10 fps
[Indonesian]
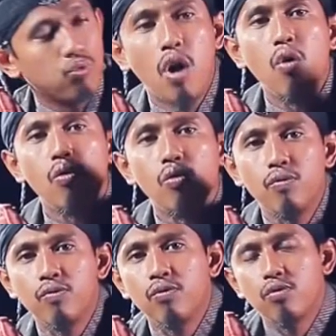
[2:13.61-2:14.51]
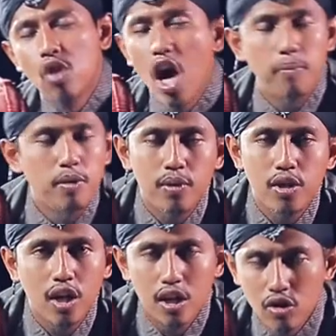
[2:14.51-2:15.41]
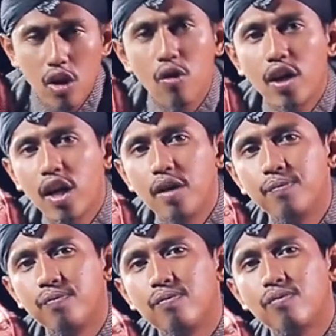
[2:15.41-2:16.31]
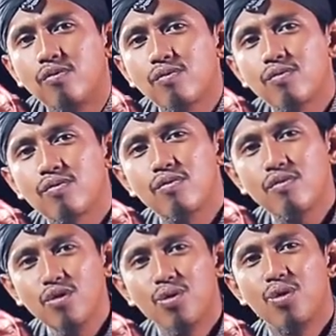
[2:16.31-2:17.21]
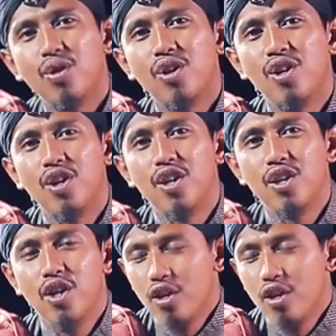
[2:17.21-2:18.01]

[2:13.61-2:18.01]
jauh tapi karena selalu kena wow.